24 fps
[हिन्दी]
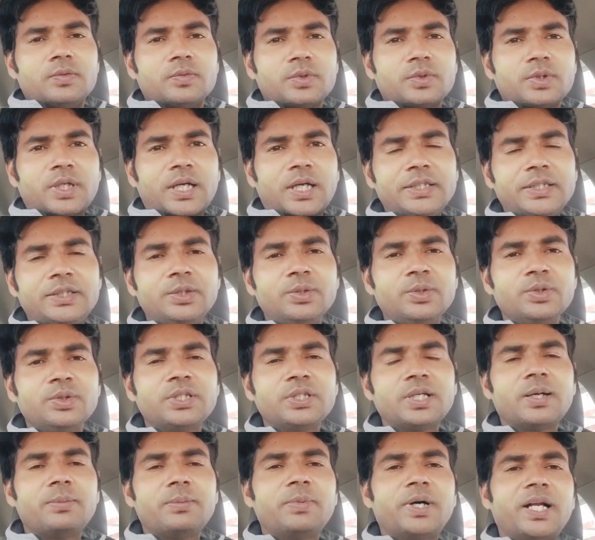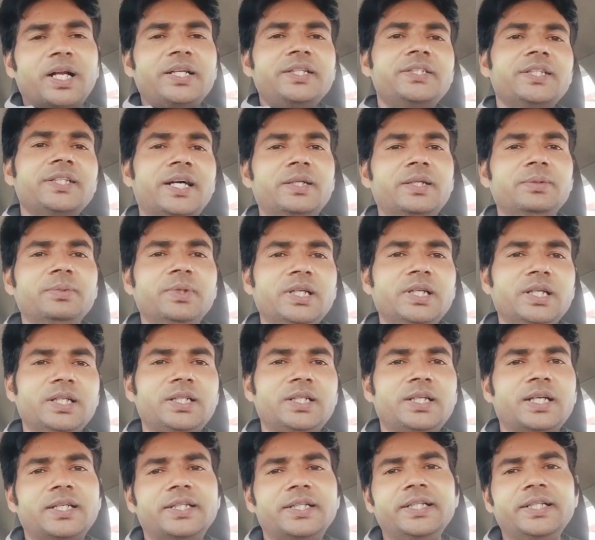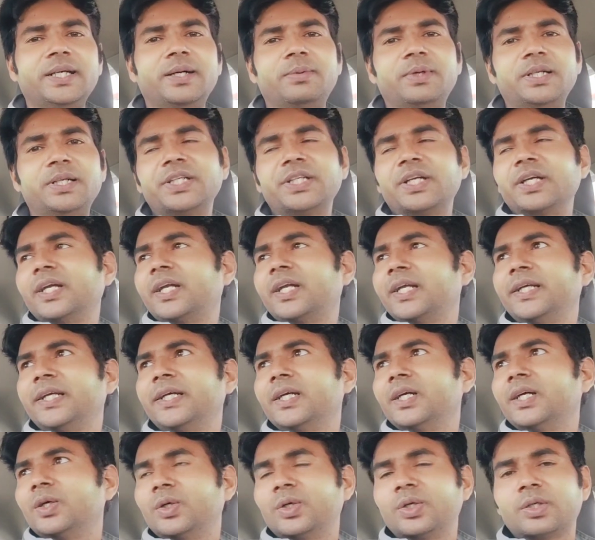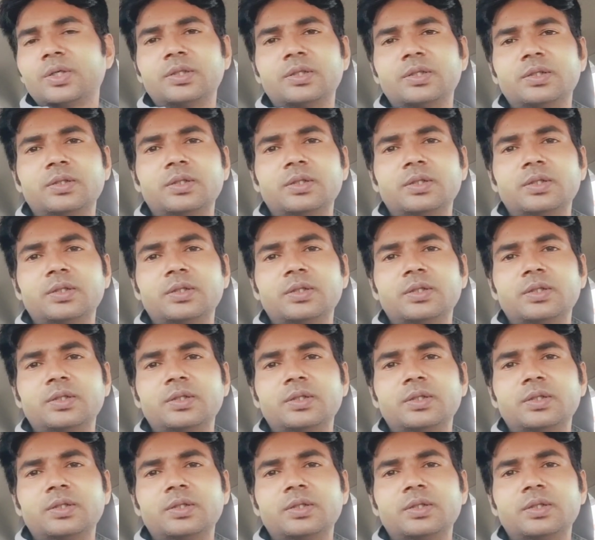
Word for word: कई दिनों से हमारी साइड में ठंडी हवा चल रही है और